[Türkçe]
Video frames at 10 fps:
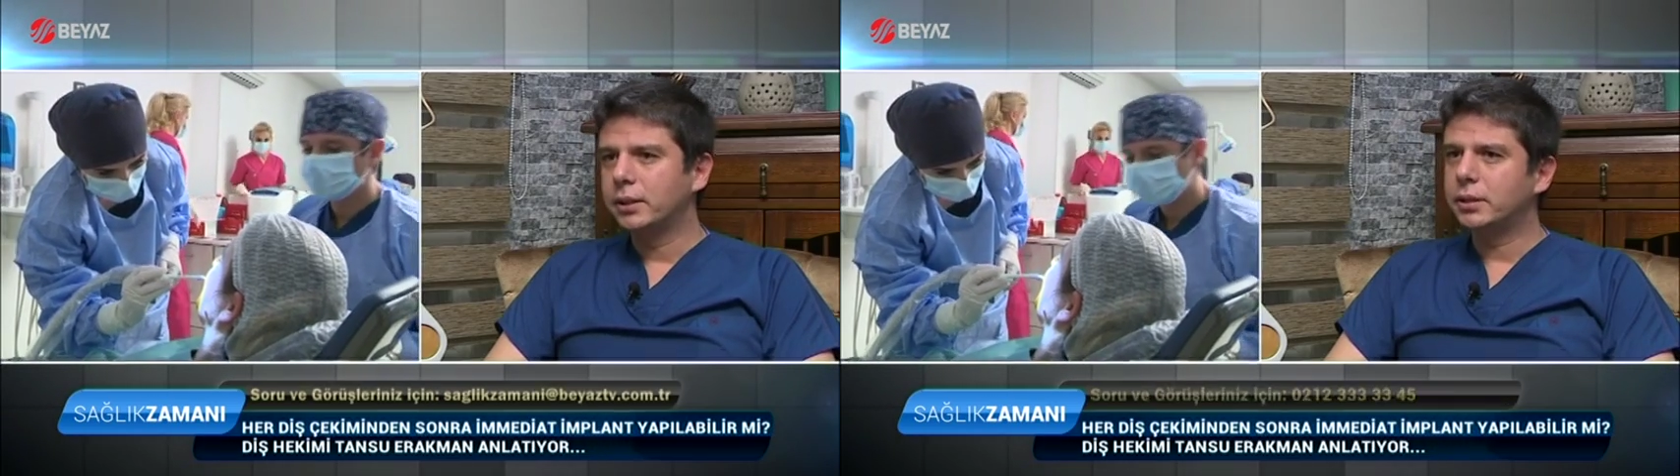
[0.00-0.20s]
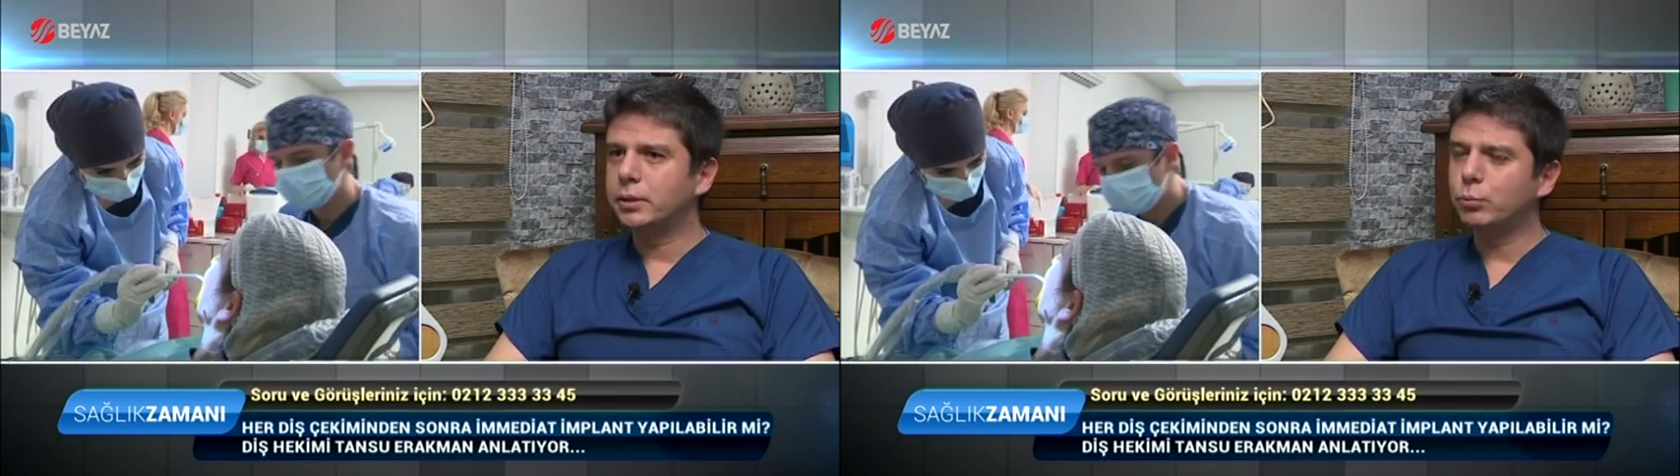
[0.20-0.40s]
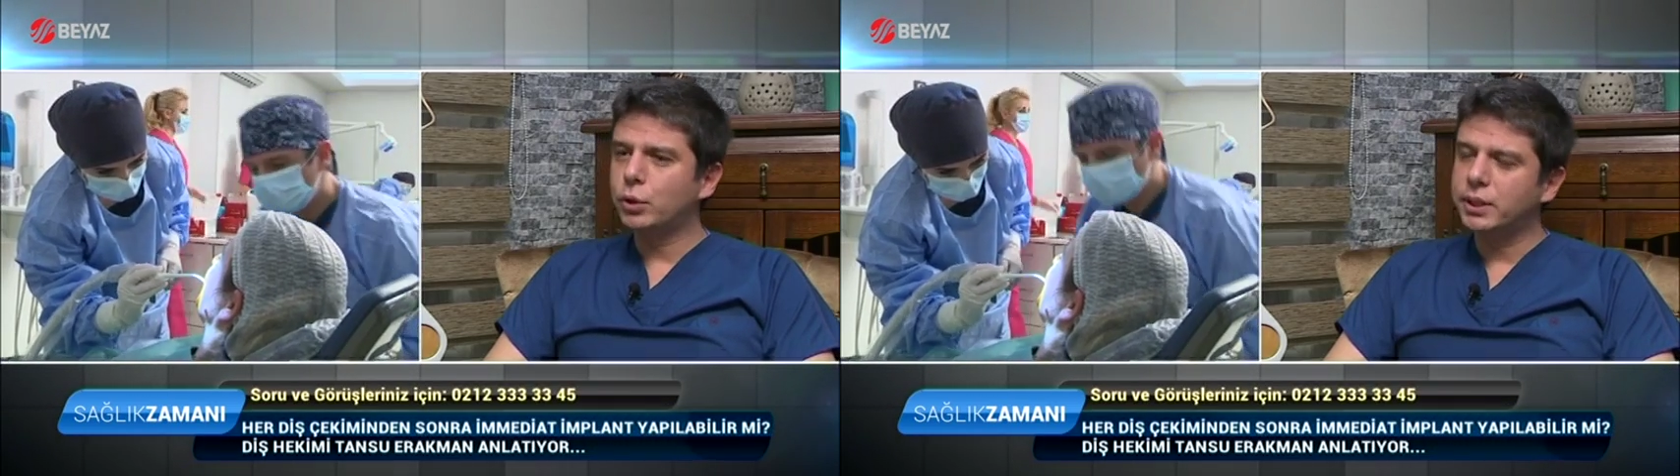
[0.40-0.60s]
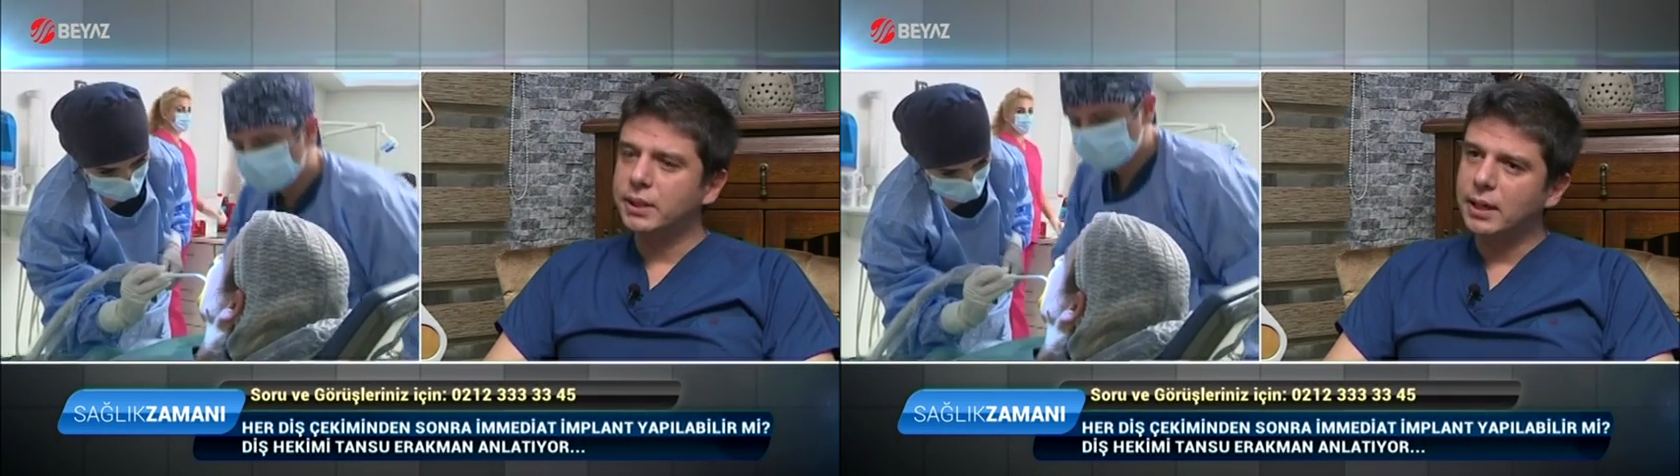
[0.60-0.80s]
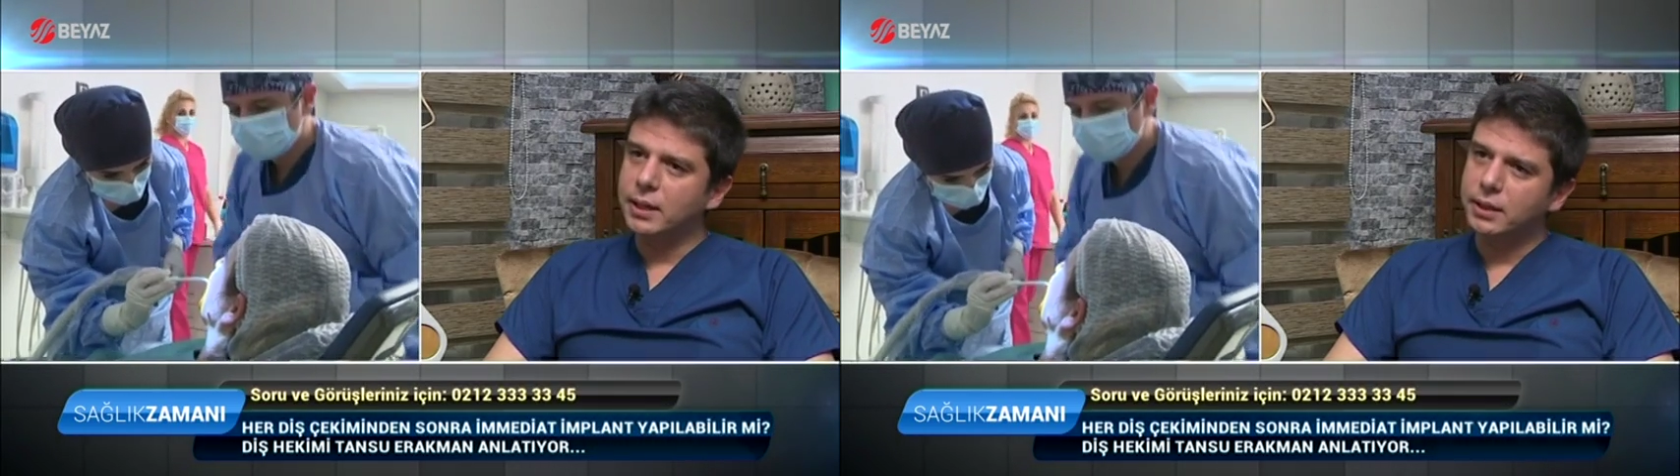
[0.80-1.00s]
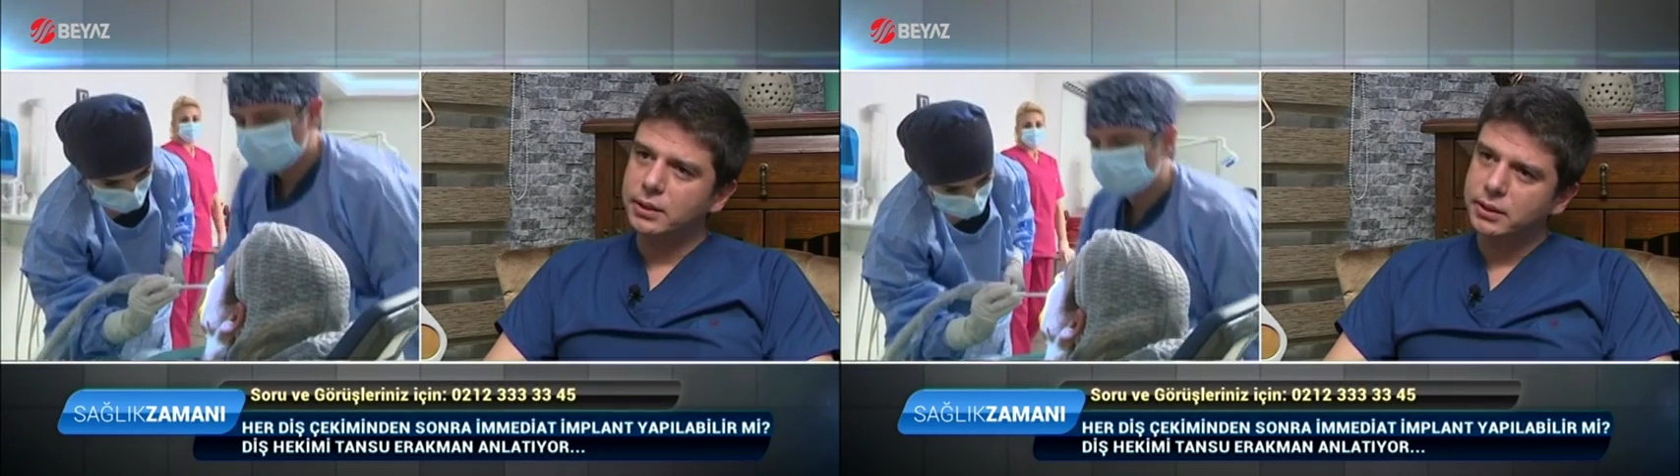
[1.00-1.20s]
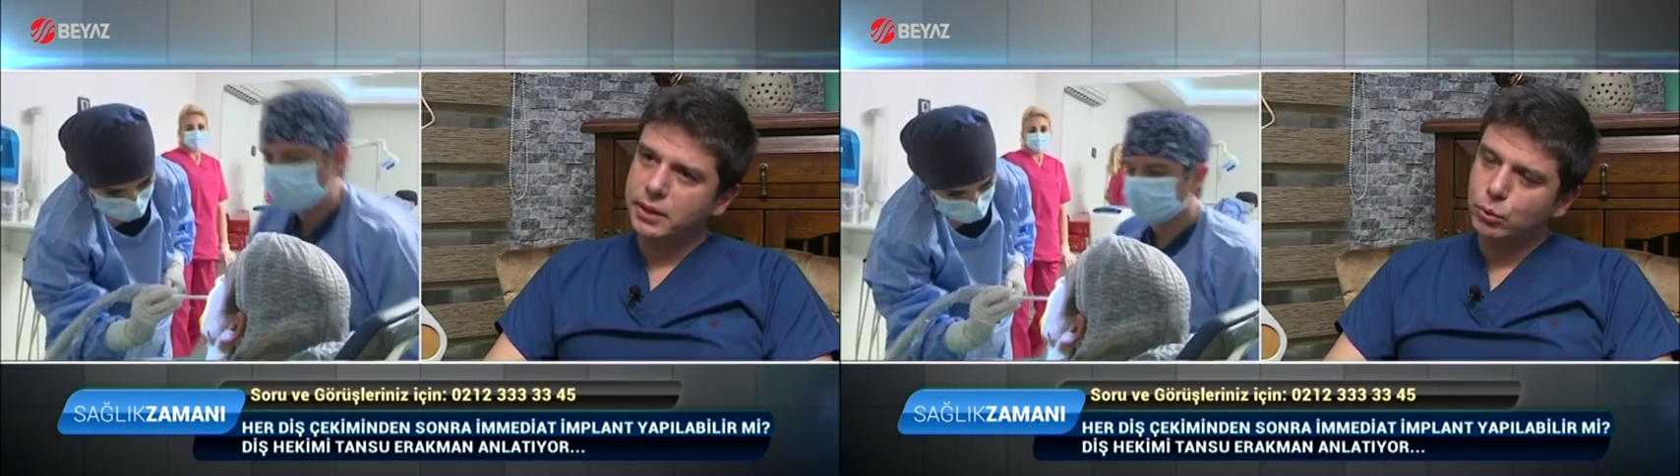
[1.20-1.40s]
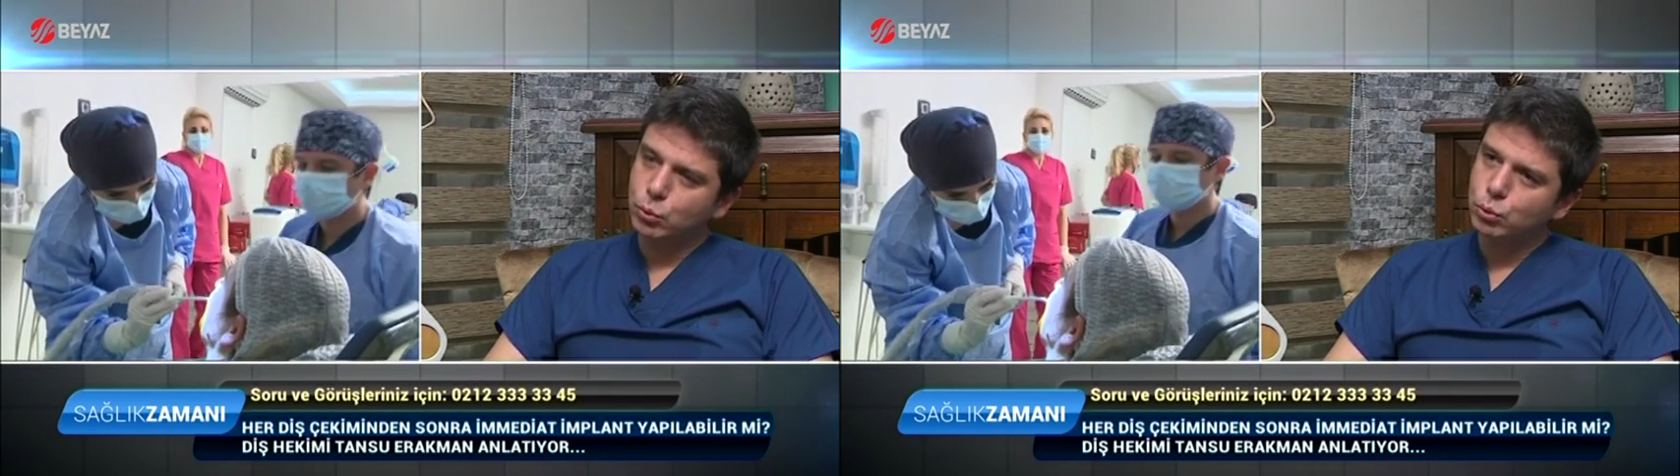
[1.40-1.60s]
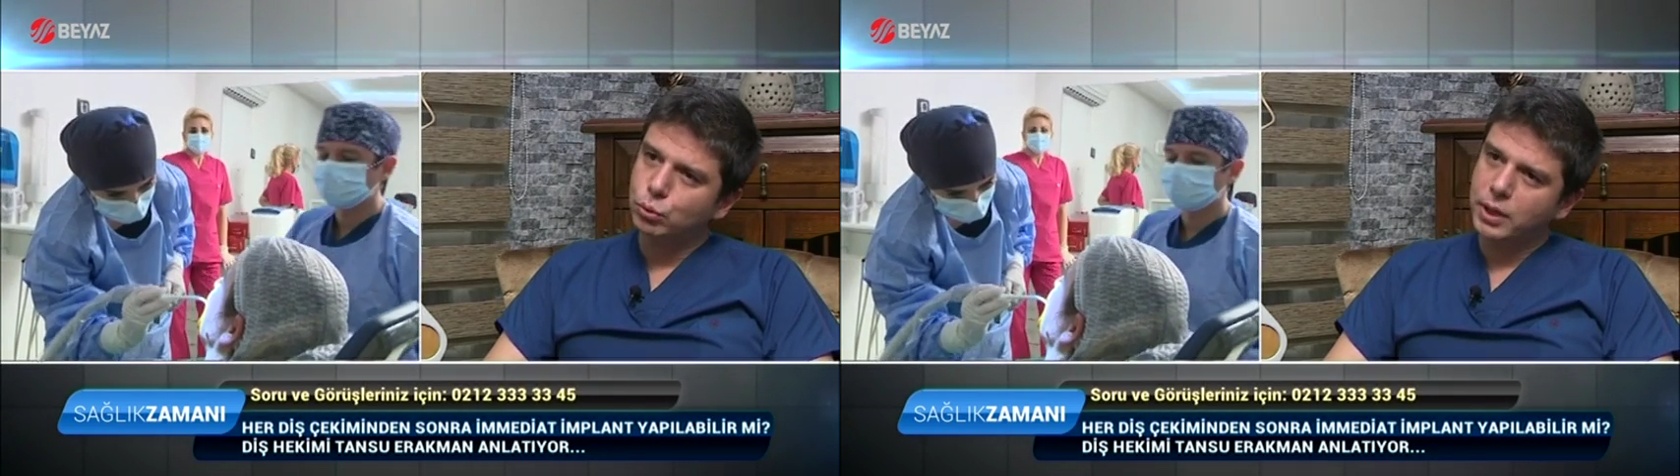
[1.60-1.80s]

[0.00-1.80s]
E, bu kriterlere uygun